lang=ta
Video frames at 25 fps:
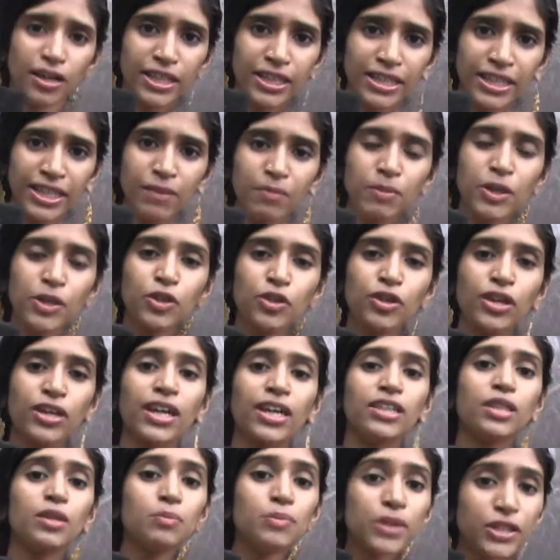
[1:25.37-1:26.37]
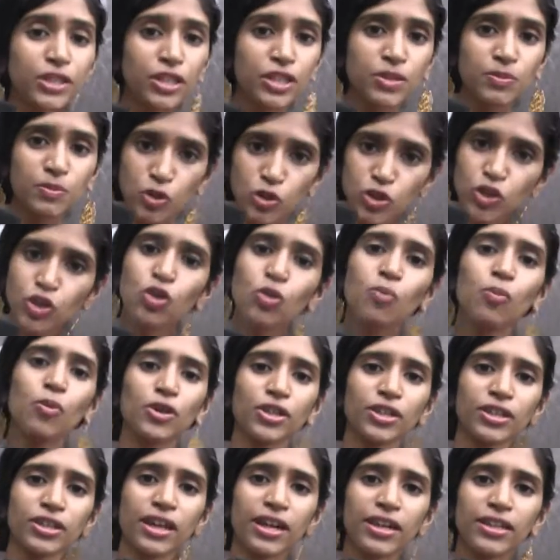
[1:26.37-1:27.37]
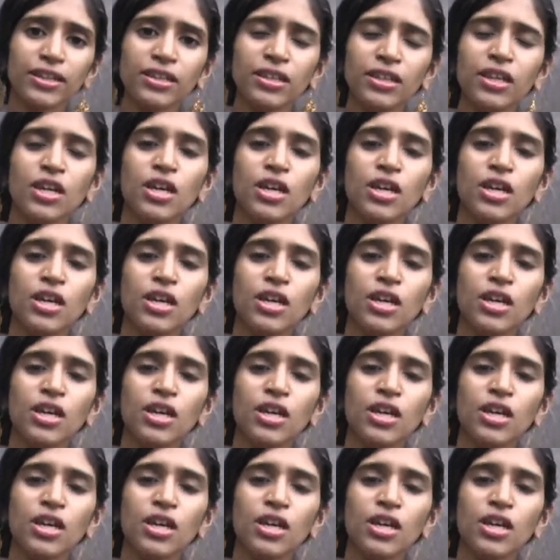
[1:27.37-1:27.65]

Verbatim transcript: இந்தியன் மட்டும் கிடையாது பிரிட்டிஷ் மியூசிக்கும் போட்டிருக்காரு